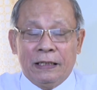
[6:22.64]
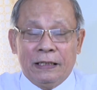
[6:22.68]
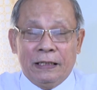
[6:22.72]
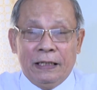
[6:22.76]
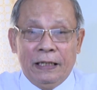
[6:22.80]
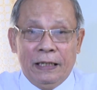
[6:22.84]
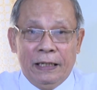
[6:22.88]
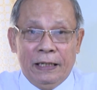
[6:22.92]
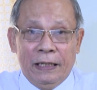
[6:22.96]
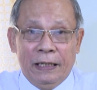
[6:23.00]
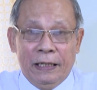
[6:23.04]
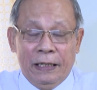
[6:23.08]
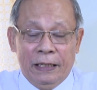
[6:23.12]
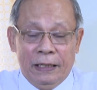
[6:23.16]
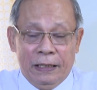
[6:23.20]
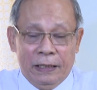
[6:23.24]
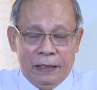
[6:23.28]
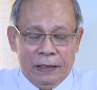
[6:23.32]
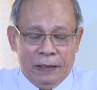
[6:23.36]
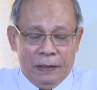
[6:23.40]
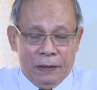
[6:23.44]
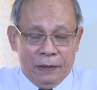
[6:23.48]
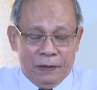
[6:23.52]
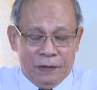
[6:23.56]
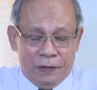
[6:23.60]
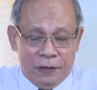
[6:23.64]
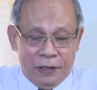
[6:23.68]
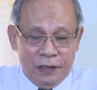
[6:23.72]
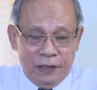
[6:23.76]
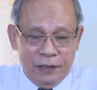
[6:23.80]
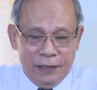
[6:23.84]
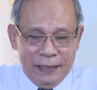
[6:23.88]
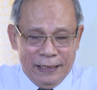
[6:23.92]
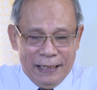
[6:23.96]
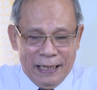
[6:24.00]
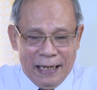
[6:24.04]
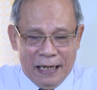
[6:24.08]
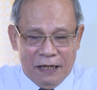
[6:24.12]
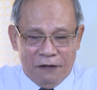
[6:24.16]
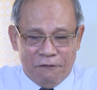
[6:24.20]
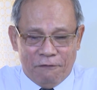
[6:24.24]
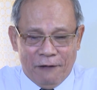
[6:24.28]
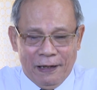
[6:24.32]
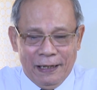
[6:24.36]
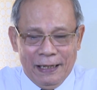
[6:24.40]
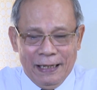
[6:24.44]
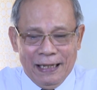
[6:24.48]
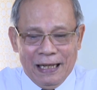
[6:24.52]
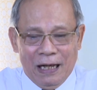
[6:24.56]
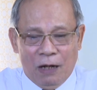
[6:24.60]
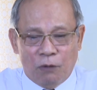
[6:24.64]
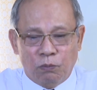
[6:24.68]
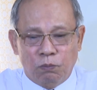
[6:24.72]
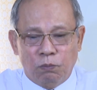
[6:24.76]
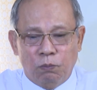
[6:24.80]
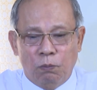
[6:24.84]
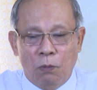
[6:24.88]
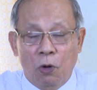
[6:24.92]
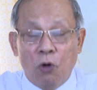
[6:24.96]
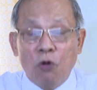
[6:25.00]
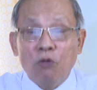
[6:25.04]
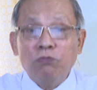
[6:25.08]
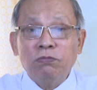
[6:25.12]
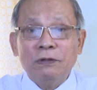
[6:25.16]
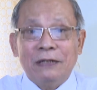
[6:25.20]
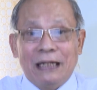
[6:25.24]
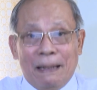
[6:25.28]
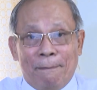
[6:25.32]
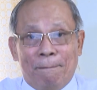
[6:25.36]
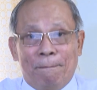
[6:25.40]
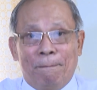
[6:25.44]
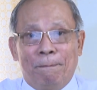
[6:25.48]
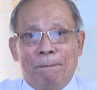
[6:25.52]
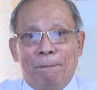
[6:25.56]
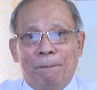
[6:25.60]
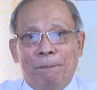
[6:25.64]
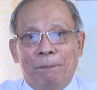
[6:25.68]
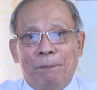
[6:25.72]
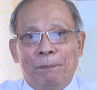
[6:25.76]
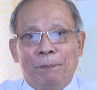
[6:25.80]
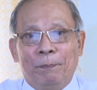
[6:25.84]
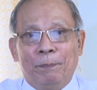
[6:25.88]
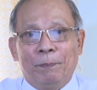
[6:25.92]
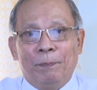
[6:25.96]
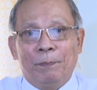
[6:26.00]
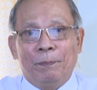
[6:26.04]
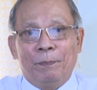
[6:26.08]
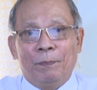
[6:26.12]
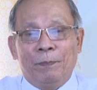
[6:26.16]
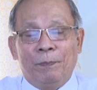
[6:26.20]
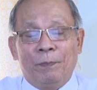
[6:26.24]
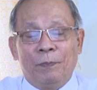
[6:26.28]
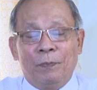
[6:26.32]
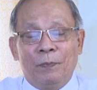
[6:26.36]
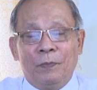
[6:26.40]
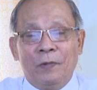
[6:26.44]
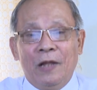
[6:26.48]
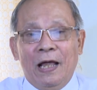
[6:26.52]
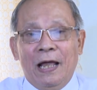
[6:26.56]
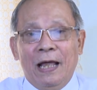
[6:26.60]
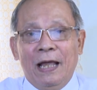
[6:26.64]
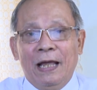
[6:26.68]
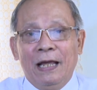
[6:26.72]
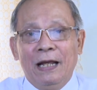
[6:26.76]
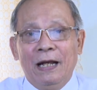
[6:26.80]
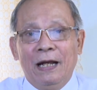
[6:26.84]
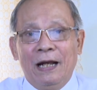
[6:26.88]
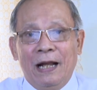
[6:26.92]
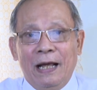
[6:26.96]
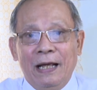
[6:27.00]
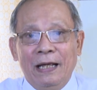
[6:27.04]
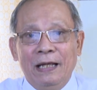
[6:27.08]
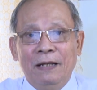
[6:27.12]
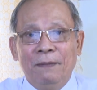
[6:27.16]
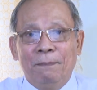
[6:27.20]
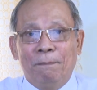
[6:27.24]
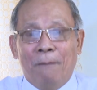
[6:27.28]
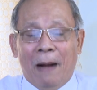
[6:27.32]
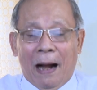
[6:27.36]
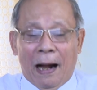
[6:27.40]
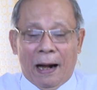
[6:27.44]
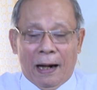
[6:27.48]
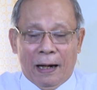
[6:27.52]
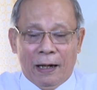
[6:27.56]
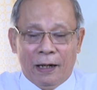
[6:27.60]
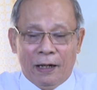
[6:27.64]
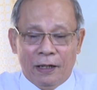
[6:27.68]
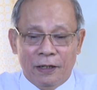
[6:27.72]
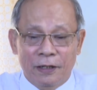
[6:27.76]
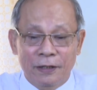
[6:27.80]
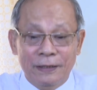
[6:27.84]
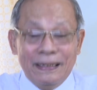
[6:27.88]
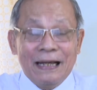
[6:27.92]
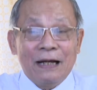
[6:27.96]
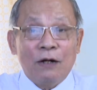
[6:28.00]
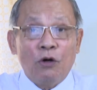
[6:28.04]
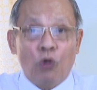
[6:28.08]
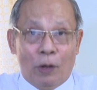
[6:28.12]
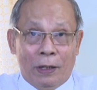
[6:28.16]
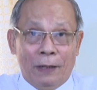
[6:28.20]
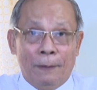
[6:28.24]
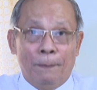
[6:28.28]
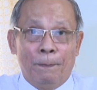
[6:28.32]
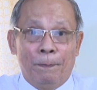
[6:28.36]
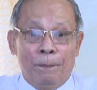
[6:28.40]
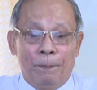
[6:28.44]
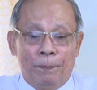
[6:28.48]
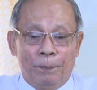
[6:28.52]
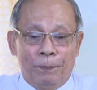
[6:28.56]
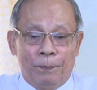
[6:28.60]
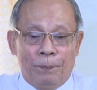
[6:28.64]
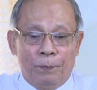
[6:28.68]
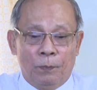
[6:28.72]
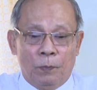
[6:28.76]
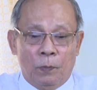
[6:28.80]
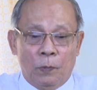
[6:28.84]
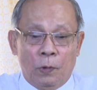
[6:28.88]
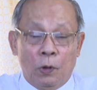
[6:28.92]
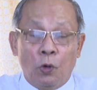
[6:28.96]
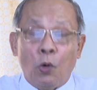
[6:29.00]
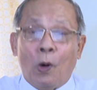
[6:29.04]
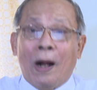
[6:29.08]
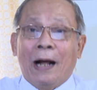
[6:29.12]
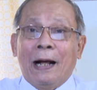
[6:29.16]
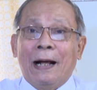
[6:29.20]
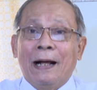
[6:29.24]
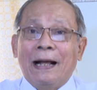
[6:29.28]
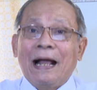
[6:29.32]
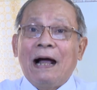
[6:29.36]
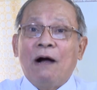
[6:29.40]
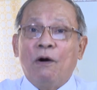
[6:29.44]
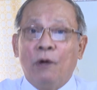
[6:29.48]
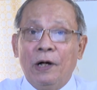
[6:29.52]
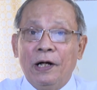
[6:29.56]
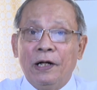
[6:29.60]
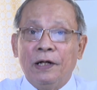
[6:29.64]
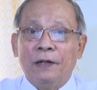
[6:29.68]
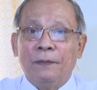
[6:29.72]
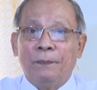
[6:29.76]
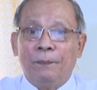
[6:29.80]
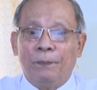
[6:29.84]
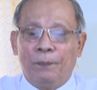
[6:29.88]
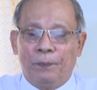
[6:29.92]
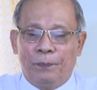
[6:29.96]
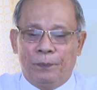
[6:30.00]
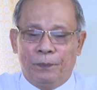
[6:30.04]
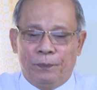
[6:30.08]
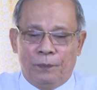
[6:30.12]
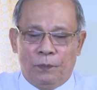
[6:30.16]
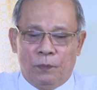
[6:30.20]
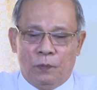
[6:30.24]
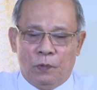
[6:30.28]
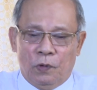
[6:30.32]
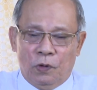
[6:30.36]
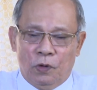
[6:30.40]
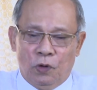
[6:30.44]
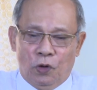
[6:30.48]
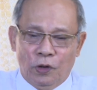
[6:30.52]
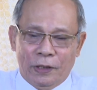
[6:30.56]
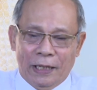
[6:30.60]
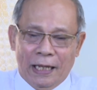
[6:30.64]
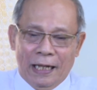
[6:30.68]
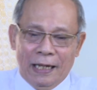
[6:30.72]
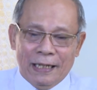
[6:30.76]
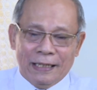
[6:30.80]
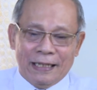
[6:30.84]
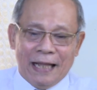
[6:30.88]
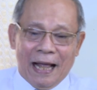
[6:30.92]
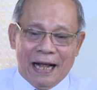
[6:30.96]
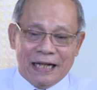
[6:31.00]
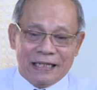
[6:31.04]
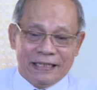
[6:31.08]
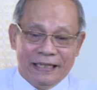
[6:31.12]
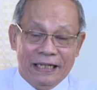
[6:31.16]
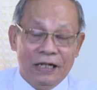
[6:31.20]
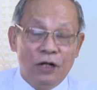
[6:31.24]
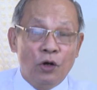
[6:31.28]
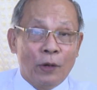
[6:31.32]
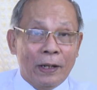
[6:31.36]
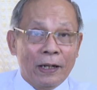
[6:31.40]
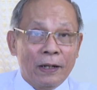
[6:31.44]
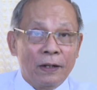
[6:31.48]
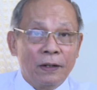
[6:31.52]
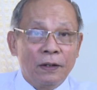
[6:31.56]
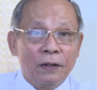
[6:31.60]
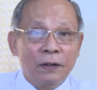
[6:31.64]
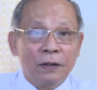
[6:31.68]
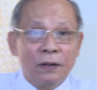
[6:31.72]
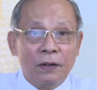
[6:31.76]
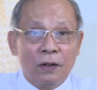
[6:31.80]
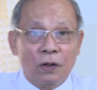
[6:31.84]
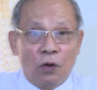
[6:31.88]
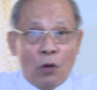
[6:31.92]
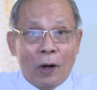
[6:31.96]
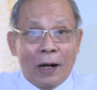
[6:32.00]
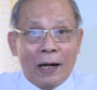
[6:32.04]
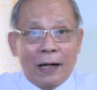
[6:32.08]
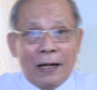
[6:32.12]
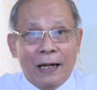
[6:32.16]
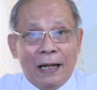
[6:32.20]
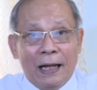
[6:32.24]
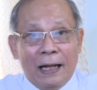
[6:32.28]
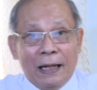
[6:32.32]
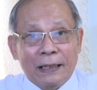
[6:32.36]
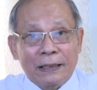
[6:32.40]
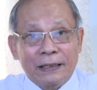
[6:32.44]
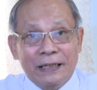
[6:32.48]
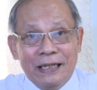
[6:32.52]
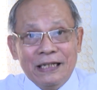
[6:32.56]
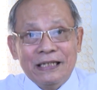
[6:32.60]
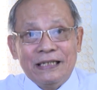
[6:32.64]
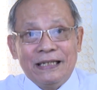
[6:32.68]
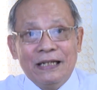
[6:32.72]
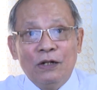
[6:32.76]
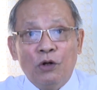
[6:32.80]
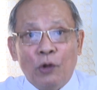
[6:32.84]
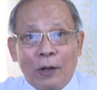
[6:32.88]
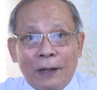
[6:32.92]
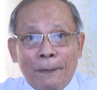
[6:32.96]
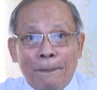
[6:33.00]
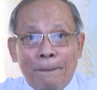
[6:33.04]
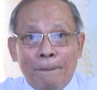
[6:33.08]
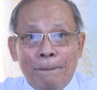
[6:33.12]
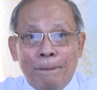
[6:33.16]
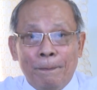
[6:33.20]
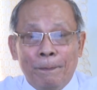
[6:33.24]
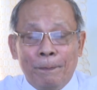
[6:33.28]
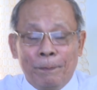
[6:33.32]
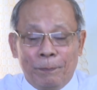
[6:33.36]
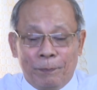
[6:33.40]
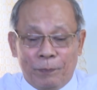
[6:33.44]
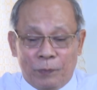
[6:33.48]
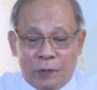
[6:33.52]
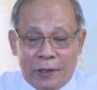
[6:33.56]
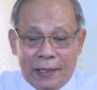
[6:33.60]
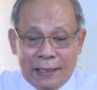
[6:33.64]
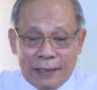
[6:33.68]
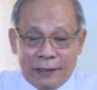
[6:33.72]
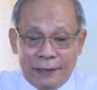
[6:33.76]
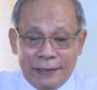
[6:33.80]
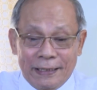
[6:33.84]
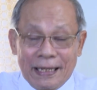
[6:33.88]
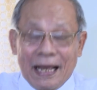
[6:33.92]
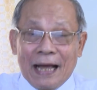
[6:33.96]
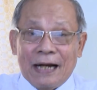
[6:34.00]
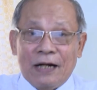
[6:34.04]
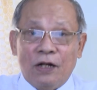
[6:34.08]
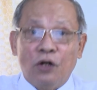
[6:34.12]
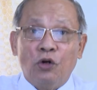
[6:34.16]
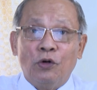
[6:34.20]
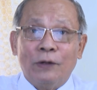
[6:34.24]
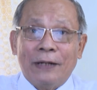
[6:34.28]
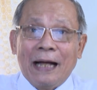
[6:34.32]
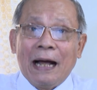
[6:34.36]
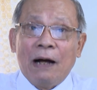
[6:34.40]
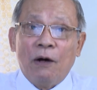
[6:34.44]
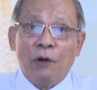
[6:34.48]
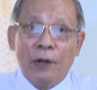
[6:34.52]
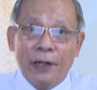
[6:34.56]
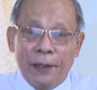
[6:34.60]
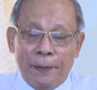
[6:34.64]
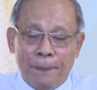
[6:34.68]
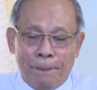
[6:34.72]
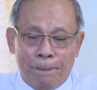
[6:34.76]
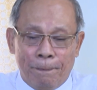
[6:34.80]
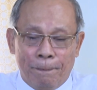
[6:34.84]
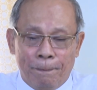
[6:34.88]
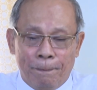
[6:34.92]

thì những người này phải đi học 4 năm để lấy bằng cử nhân luật hoặc cao hơn có thể là thạc sĩ luật hoặc là tiến sĩ luật thì thời gian nó còn cao hơn